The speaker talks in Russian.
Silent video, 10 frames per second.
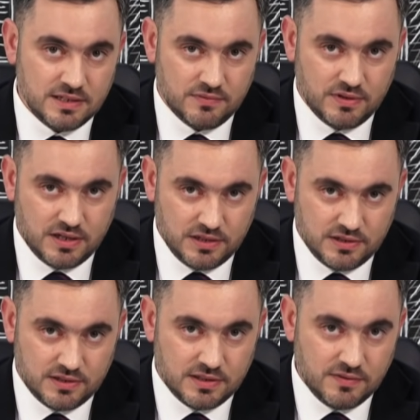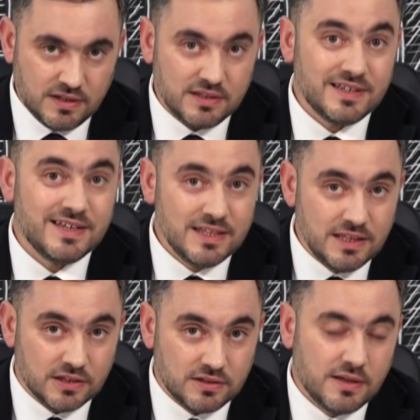этого кризиса? Наверное,
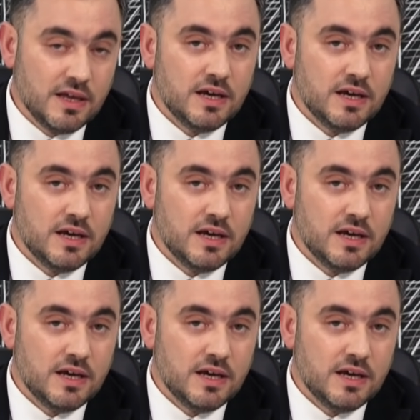нет.